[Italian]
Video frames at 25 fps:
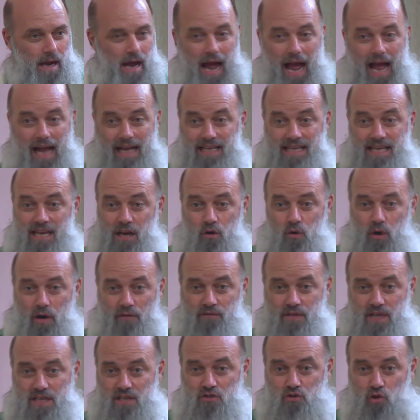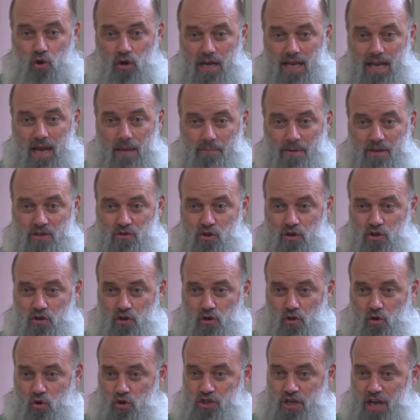A chi lo ha visto lì appeso in
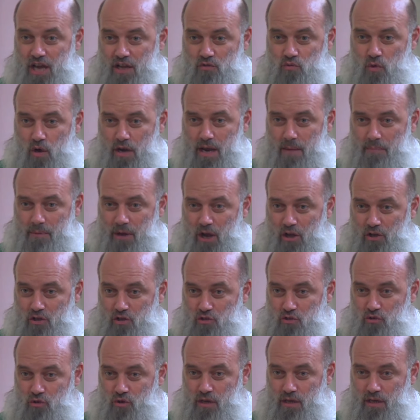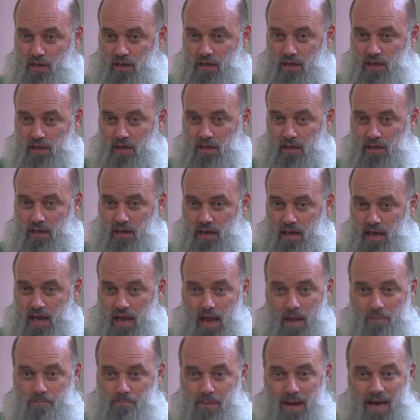croce, ai suoi apostoli,
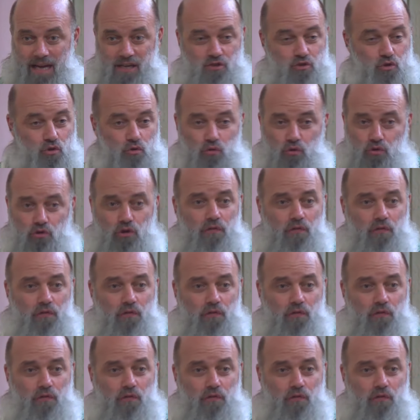è parso tutto